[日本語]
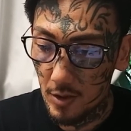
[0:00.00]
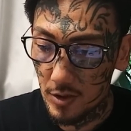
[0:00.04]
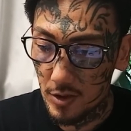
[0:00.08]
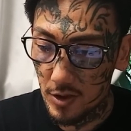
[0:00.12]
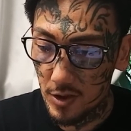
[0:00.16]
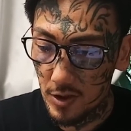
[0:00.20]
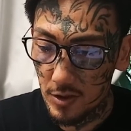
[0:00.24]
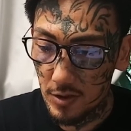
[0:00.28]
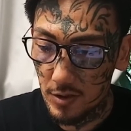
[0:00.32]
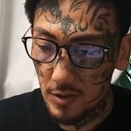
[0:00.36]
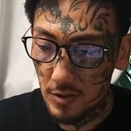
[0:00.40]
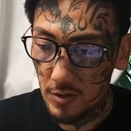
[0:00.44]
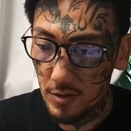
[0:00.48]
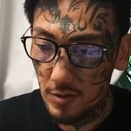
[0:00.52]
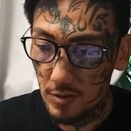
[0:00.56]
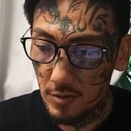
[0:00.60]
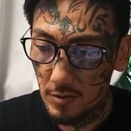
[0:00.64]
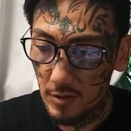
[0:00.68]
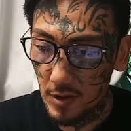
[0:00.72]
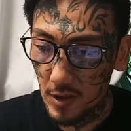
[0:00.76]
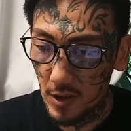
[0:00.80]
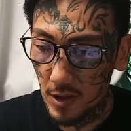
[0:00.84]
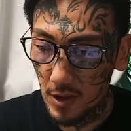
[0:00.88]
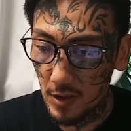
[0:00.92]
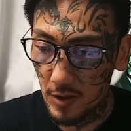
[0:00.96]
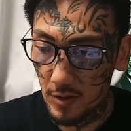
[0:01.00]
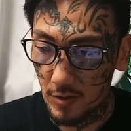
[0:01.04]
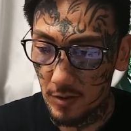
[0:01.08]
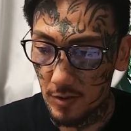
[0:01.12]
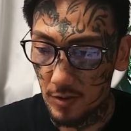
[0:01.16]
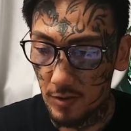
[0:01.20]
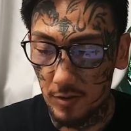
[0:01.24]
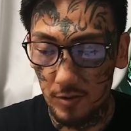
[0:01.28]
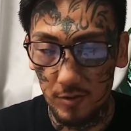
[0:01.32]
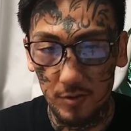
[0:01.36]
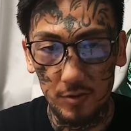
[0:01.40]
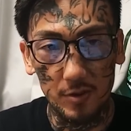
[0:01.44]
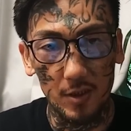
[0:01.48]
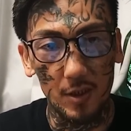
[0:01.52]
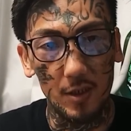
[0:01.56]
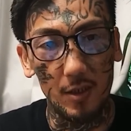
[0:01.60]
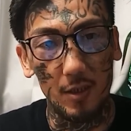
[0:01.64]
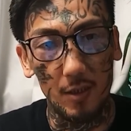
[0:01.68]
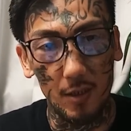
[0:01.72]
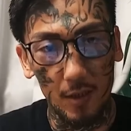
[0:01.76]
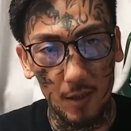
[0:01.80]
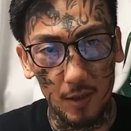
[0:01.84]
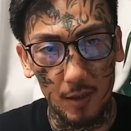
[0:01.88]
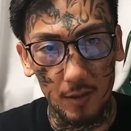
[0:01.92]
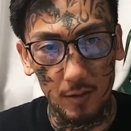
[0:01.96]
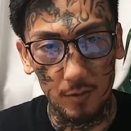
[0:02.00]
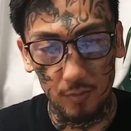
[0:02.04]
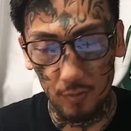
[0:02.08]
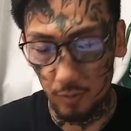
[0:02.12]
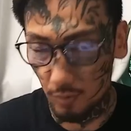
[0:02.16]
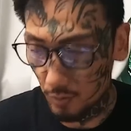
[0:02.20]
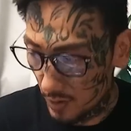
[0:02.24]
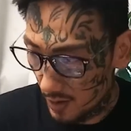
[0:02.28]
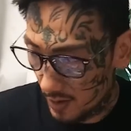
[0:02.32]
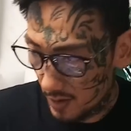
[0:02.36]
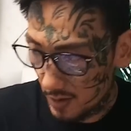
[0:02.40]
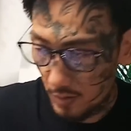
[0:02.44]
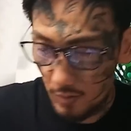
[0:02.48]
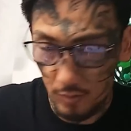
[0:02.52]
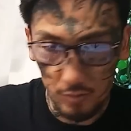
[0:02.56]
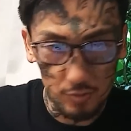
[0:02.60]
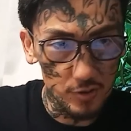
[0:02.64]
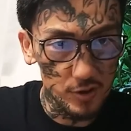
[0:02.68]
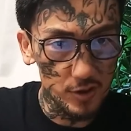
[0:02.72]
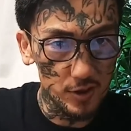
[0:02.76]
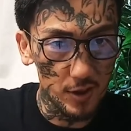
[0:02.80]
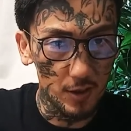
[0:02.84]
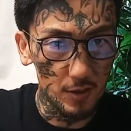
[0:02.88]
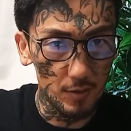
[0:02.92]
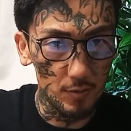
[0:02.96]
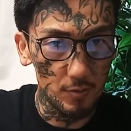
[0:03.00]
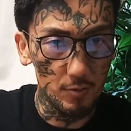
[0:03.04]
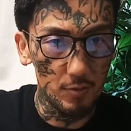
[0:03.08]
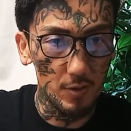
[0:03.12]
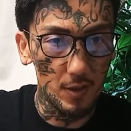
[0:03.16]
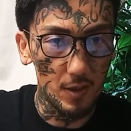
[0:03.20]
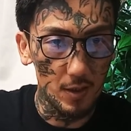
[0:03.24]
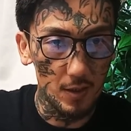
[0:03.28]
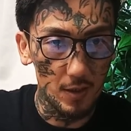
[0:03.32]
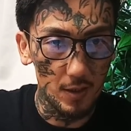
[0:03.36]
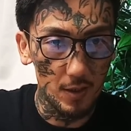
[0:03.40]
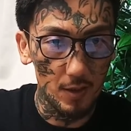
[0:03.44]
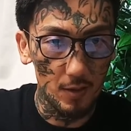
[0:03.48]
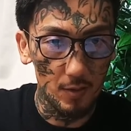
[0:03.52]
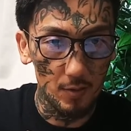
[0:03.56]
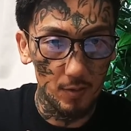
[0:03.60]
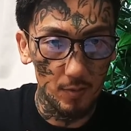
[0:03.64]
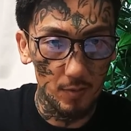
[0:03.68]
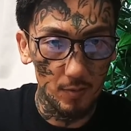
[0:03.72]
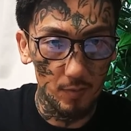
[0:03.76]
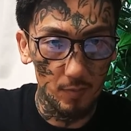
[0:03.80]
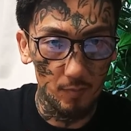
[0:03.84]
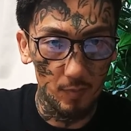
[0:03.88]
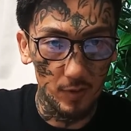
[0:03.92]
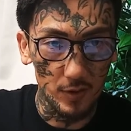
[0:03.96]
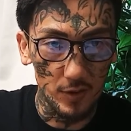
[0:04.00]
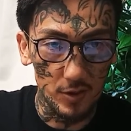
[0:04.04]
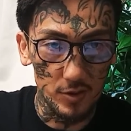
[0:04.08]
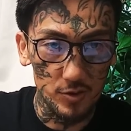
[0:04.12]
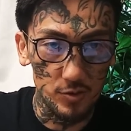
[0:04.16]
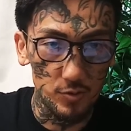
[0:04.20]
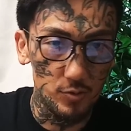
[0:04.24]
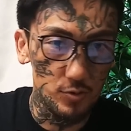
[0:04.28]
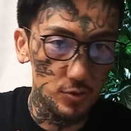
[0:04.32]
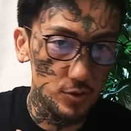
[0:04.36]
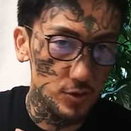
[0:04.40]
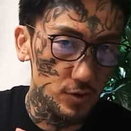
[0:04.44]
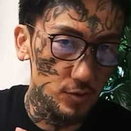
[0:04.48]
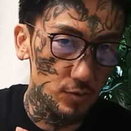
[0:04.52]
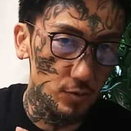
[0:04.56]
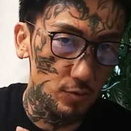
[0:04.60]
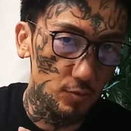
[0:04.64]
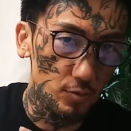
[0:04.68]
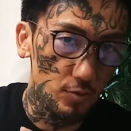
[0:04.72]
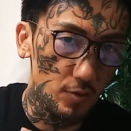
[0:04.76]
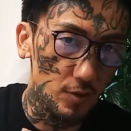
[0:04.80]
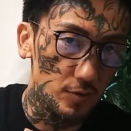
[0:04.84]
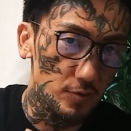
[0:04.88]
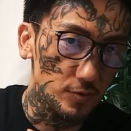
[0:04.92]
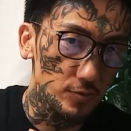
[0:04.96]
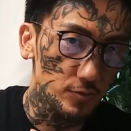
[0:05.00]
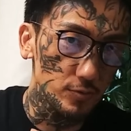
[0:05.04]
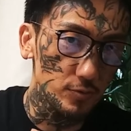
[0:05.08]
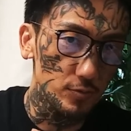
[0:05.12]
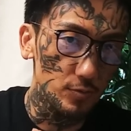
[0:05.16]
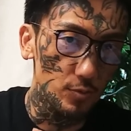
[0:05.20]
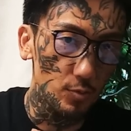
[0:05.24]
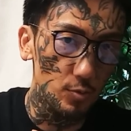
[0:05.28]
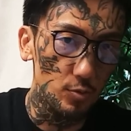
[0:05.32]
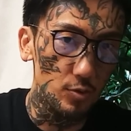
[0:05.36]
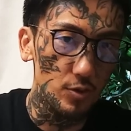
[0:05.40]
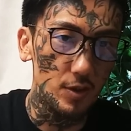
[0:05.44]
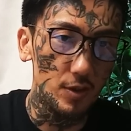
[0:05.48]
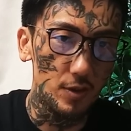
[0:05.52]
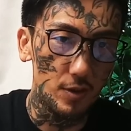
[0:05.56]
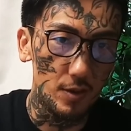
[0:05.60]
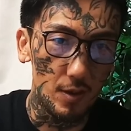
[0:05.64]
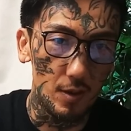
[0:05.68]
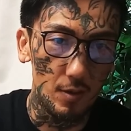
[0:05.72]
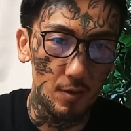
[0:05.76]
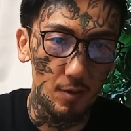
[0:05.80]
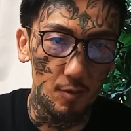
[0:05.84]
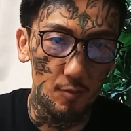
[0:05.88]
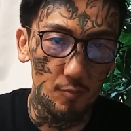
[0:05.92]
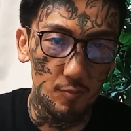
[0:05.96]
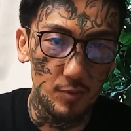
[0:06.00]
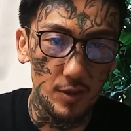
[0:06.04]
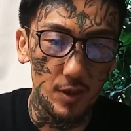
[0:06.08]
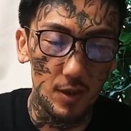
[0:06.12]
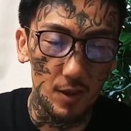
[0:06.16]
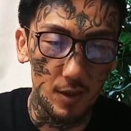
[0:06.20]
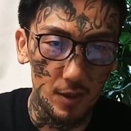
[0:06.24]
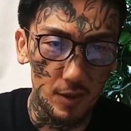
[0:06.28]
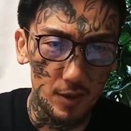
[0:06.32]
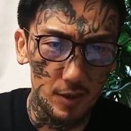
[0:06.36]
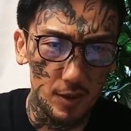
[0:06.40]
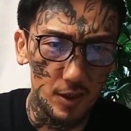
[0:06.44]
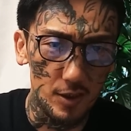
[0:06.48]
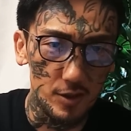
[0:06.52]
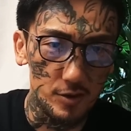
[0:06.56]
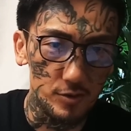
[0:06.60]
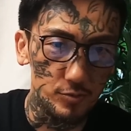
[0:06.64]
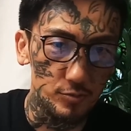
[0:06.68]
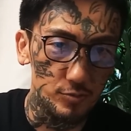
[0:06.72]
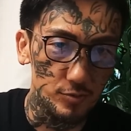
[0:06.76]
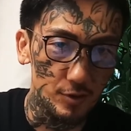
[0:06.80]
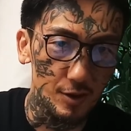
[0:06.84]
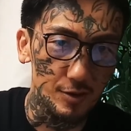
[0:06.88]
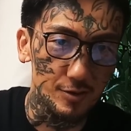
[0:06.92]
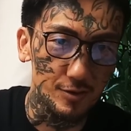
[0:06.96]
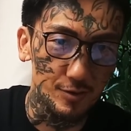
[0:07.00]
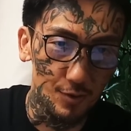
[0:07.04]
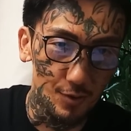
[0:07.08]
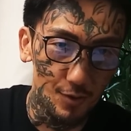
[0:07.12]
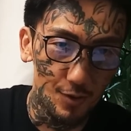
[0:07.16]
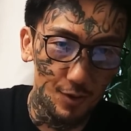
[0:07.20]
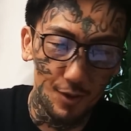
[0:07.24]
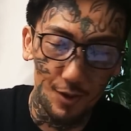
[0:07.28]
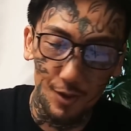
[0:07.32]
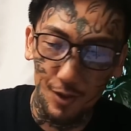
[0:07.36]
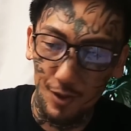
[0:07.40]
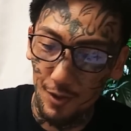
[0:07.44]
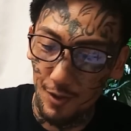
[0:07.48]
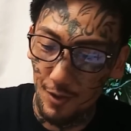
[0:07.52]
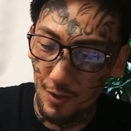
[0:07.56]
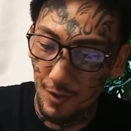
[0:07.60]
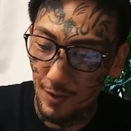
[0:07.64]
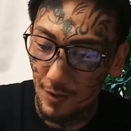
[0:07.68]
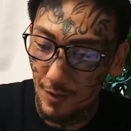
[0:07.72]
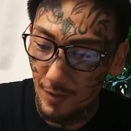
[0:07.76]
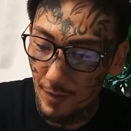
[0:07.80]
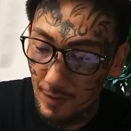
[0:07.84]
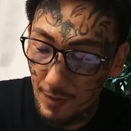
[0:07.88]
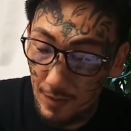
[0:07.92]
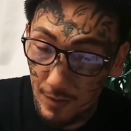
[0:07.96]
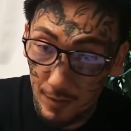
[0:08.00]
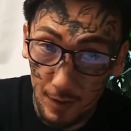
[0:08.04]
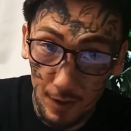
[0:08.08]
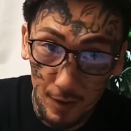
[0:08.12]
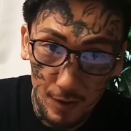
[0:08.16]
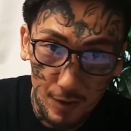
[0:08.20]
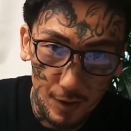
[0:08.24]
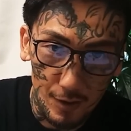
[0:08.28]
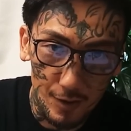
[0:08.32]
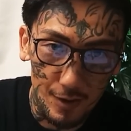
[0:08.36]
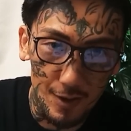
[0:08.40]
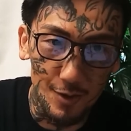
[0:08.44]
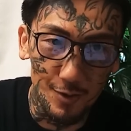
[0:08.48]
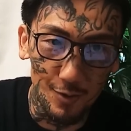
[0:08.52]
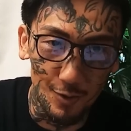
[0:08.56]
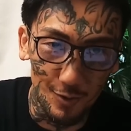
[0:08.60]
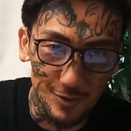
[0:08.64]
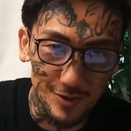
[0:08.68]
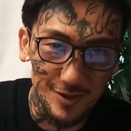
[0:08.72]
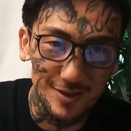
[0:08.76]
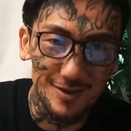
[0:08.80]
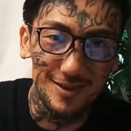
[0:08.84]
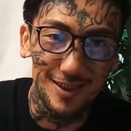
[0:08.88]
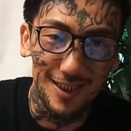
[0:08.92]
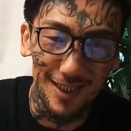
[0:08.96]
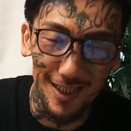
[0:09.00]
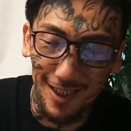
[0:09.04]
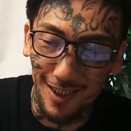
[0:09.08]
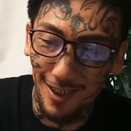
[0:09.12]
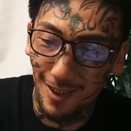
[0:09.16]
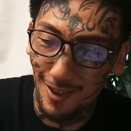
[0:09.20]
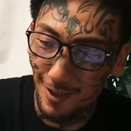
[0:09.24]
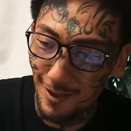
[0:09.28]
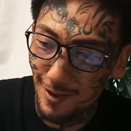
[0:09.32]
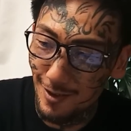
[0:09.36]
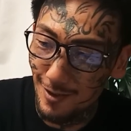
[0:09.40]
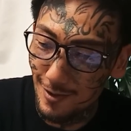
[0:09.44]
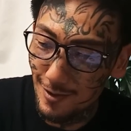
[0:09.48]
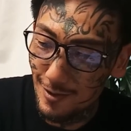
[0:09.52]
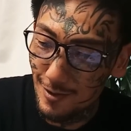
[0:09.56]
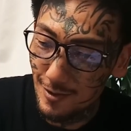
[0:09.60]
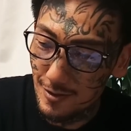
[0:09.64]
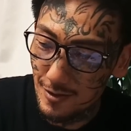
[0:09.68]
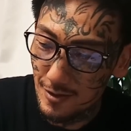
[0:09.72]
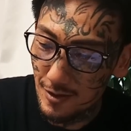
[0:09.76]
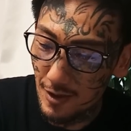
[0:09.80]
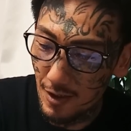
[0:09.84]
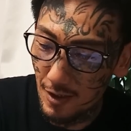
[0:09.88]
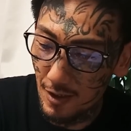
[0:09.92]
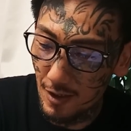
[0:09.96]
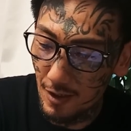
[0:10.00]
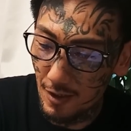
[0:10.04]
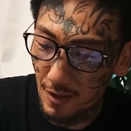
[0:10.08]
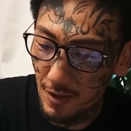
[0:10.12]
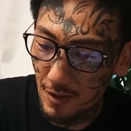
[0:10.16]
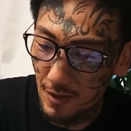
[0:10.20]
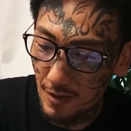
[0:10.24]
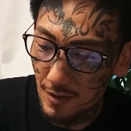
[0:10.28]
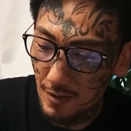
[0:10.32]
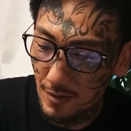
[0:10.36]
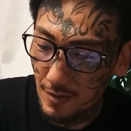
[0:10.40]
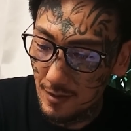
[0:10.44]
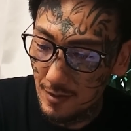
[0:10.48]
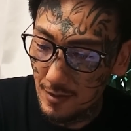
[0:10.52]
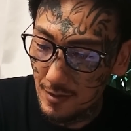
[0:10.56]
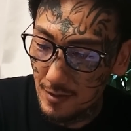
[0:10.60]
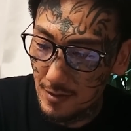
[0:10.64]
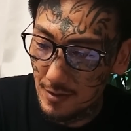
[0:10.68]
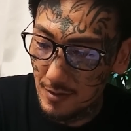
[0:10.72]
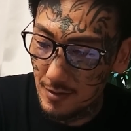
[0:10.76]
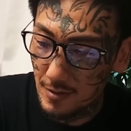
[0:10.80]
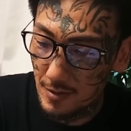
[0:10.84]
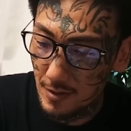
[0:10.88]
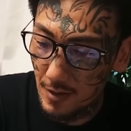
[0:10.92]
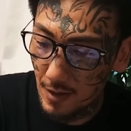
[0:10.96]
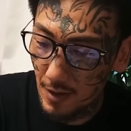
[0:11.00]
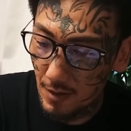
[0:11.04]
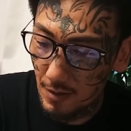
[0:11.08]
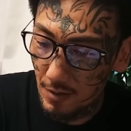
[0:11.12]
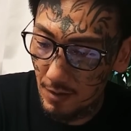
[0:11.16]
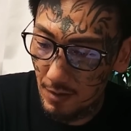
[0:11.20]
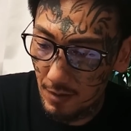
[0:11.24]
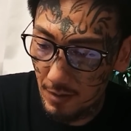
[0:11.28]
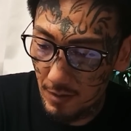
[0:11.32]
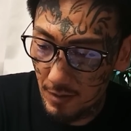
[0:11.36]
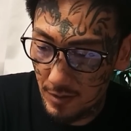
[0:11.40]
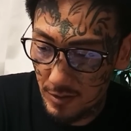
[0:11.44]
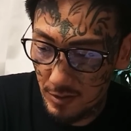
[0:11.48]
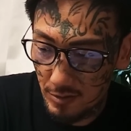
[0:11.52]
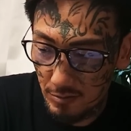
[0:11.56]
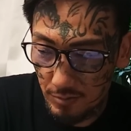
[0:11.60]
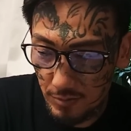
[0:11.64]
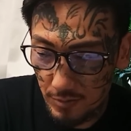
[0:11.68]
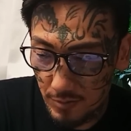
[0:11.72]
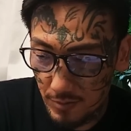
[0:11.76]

新宿駅に着いてから、隣の車両からね、また調子の乗がかスッと降りてきて、見たら平石んなんですよ。何やってんのつって。そしたら、いや、なんか自